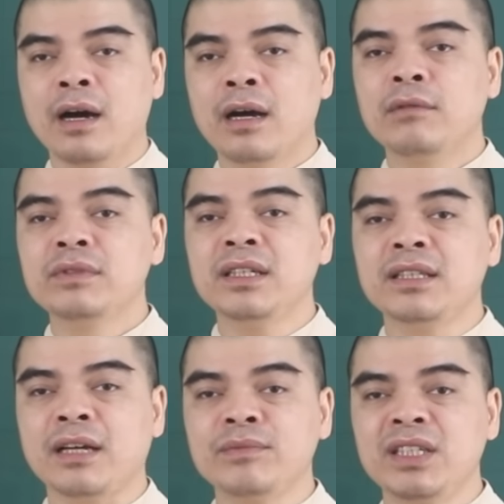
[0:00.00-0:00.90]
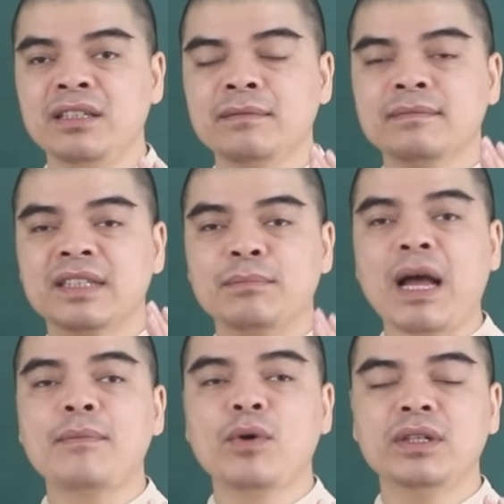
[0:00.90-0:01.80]
0989
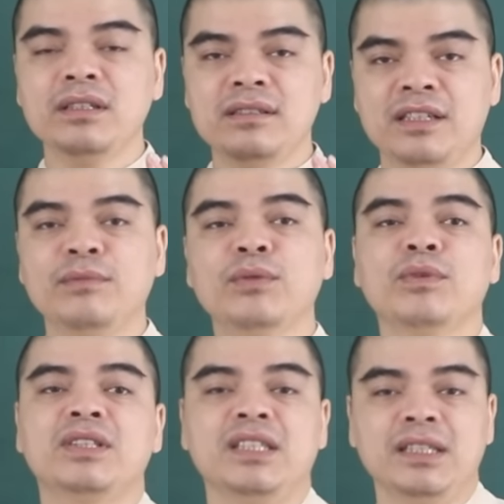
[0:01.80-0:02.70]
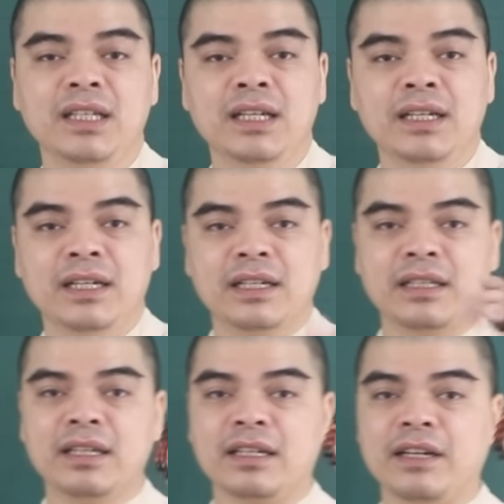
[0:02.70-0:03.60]
34 9119 để
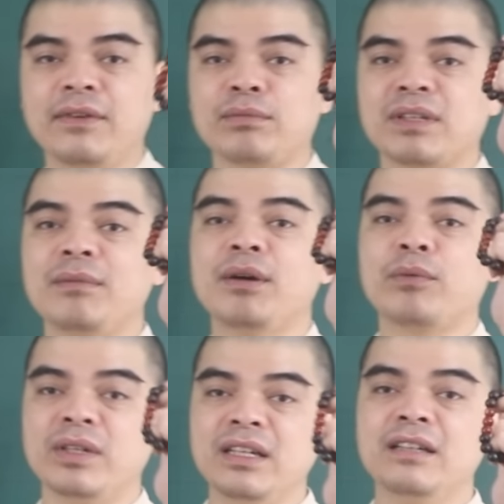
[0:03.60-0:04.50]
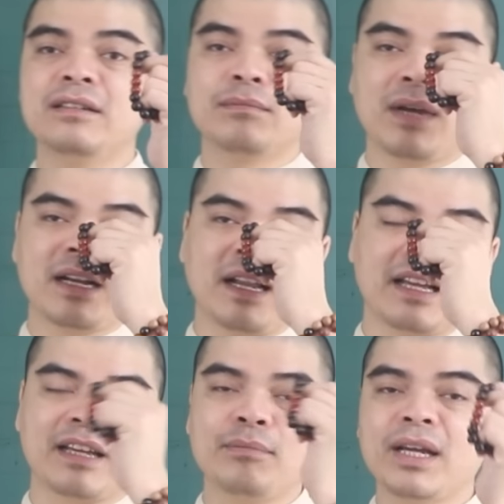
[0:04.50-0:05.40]
thỉnh cái vòng tam hợp quý nhân mang lại
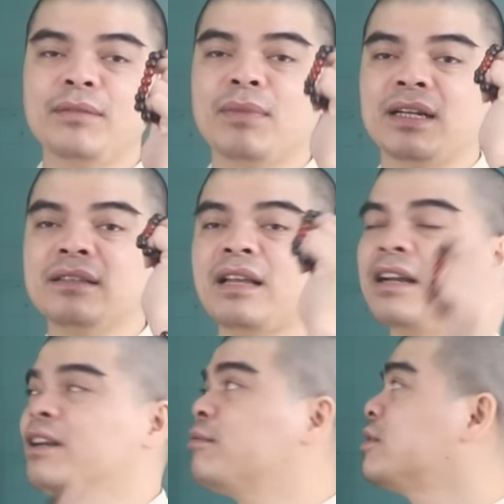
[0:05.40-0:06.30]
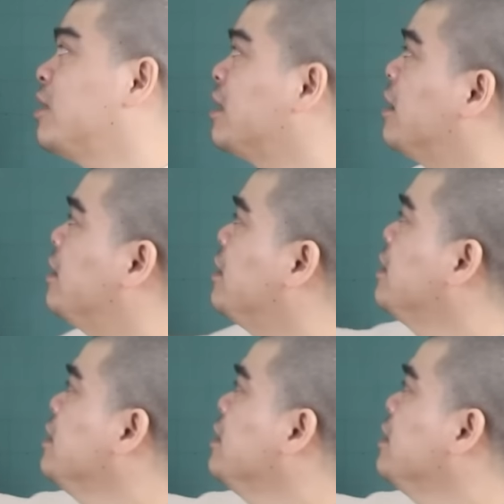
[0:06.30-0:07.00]
cái may mắn tài lộc trọn đời